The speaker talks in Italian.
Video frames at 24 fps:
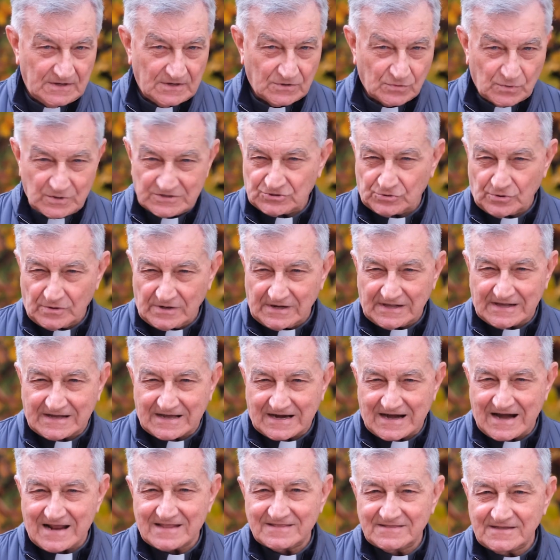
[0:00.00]
questo è il
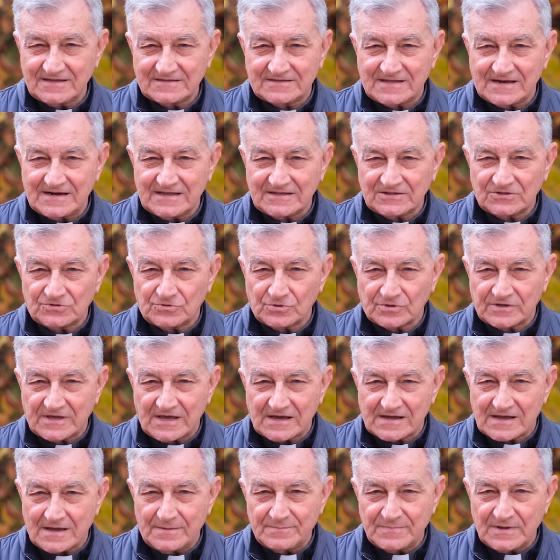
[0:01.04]
grande talento che
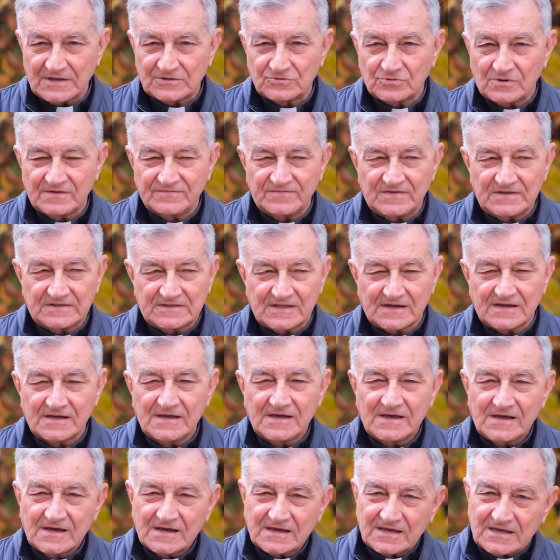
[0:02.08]
ha cambiato la vita,
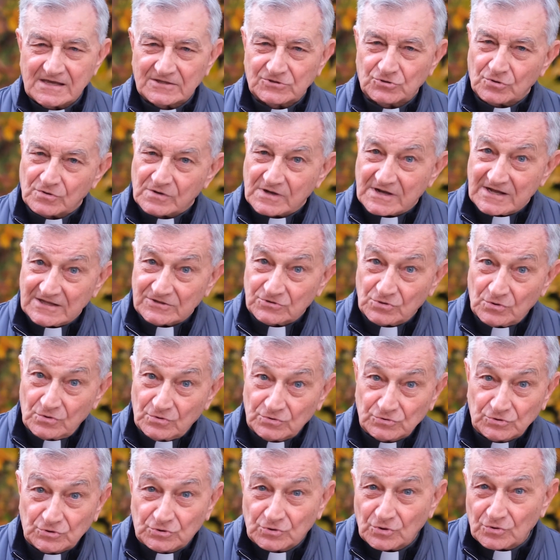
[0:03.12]
che ha toccato
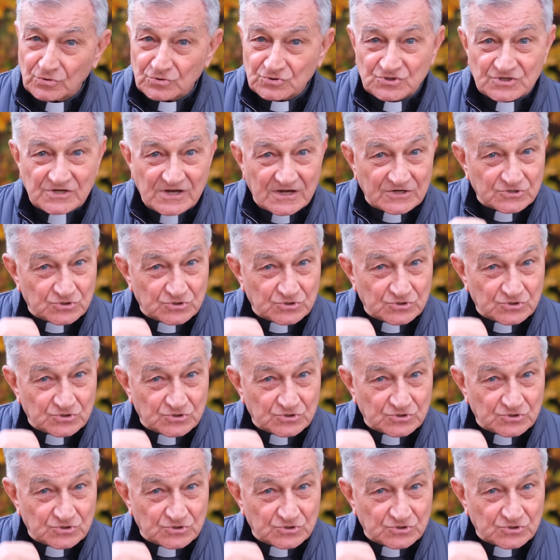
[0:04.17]
l'ontologia,